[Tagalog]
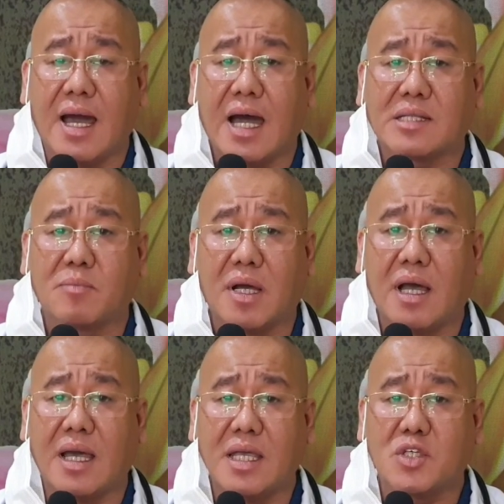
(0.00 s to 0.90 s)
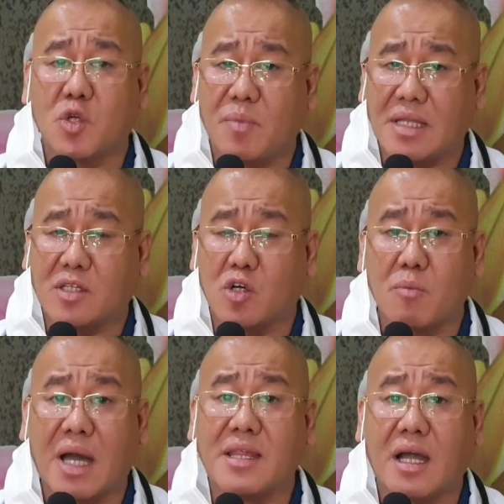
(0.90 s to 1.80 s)
at mga intubated or
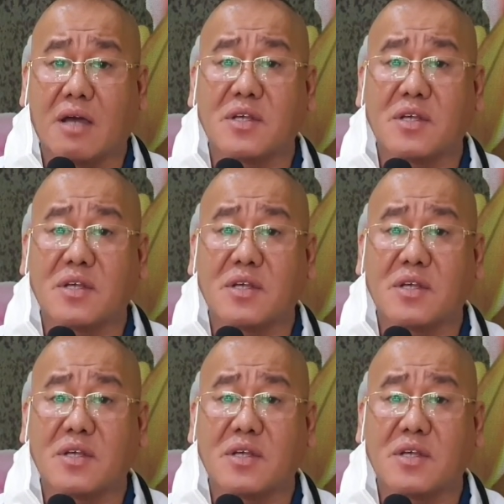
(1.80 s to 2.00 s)
mga